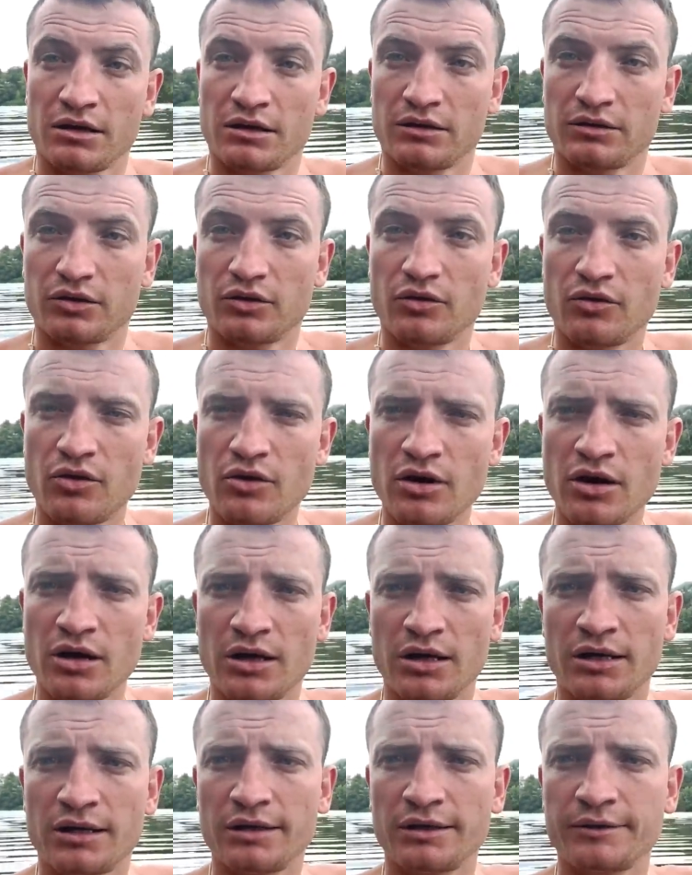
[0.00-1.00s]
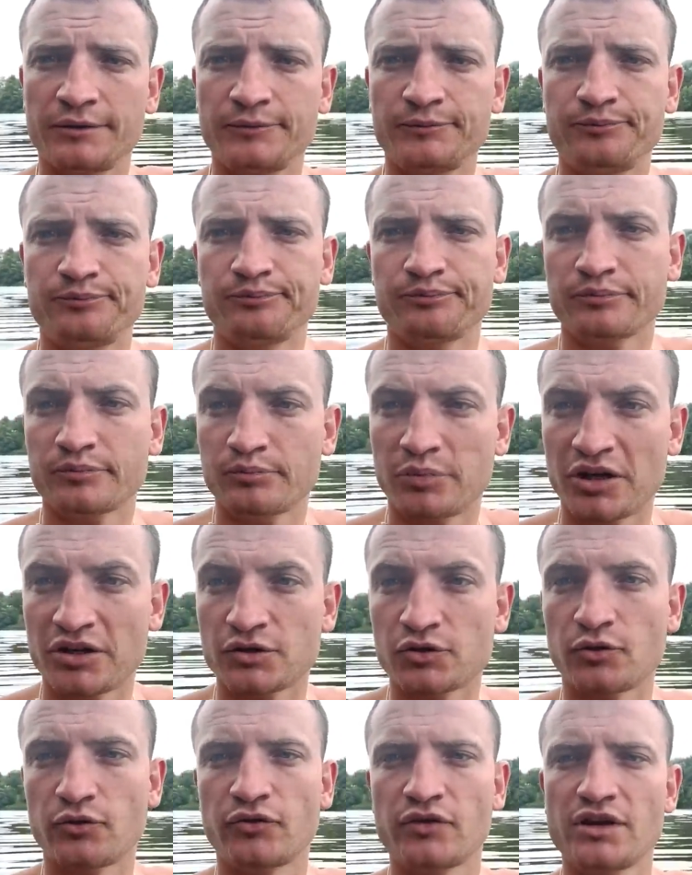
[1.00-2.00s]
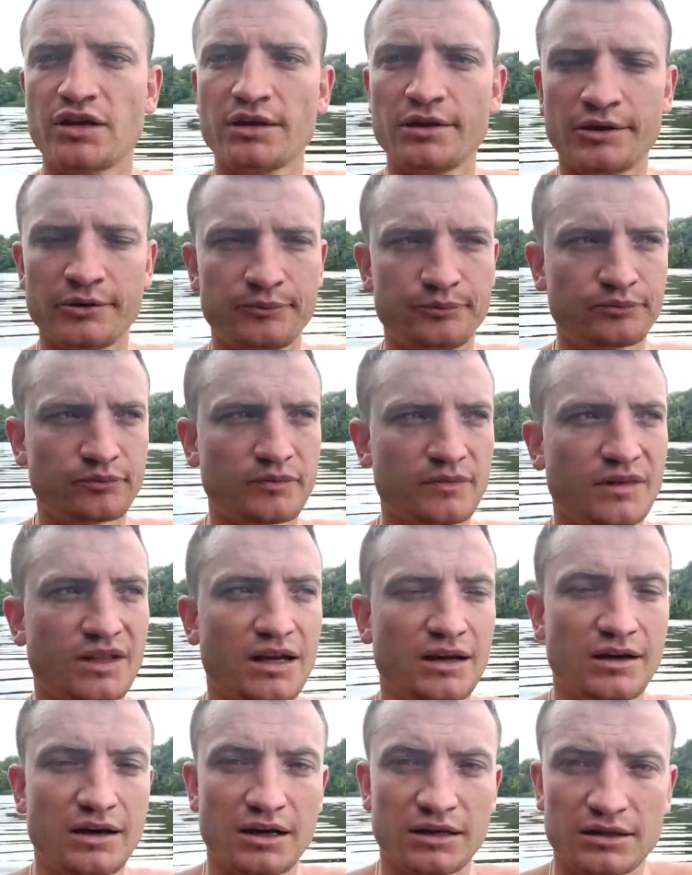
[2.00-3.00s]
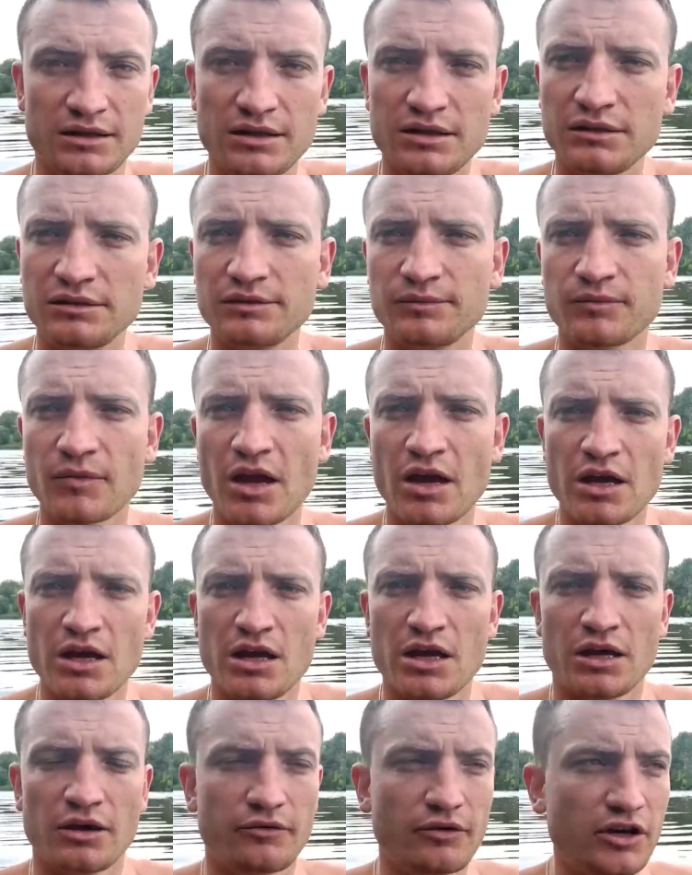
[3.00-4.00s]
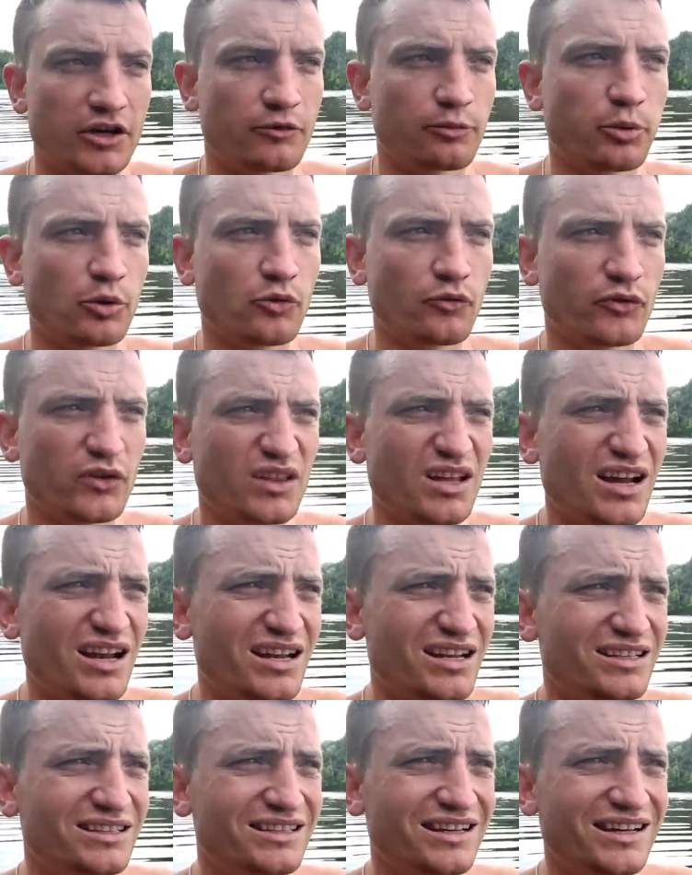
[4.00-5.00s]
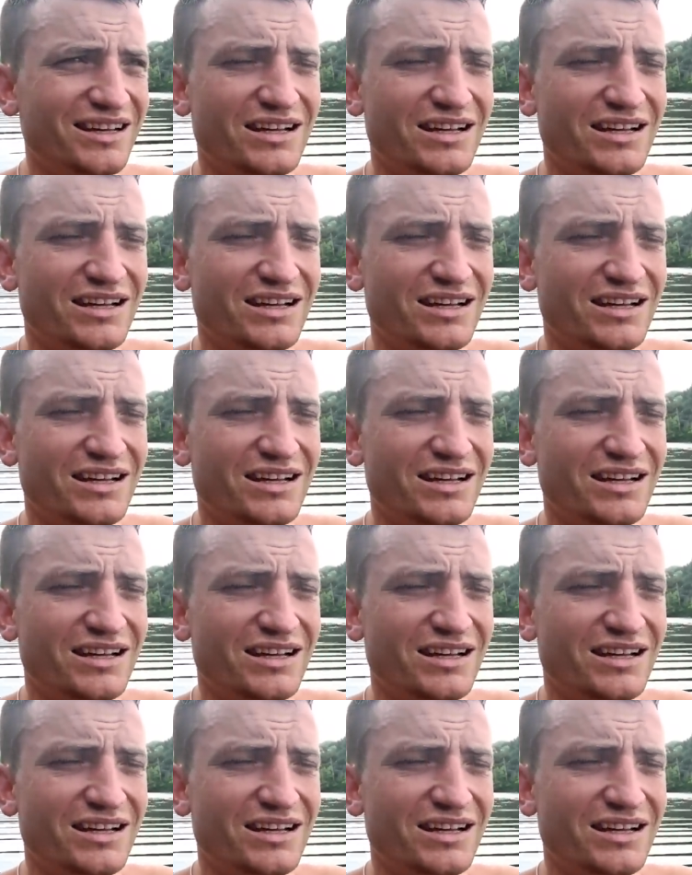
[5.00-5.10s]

Но призов нет, наград нет. Вылет в полуфинале, да